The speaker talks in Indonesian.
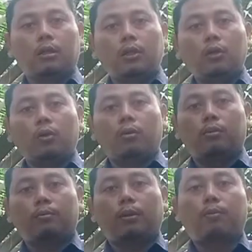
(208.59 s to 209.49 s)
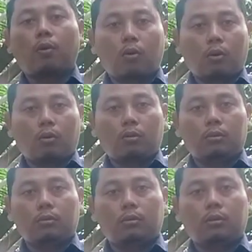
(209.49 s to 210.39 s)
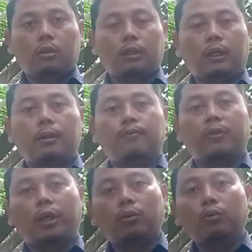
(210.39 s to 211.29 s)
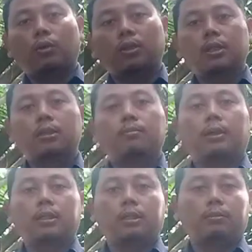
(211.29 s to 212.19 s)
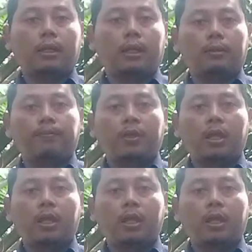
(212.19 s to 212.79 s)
kilo per pokok ya itu dosis maksimal